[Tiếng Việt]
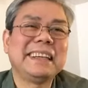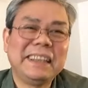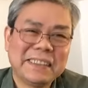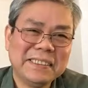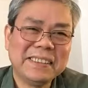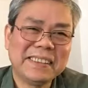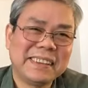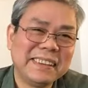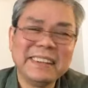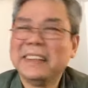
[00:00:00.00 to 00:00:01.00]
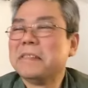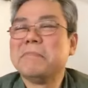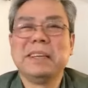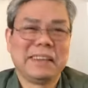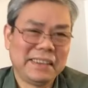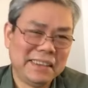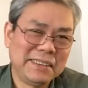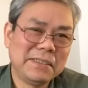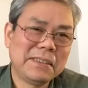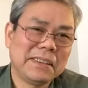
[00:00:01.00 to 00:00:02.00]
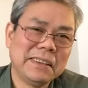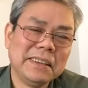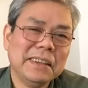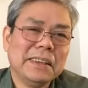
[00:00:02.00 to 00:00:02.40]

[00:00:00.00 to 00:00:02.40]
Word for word: chê cũng có miệt thị cũng có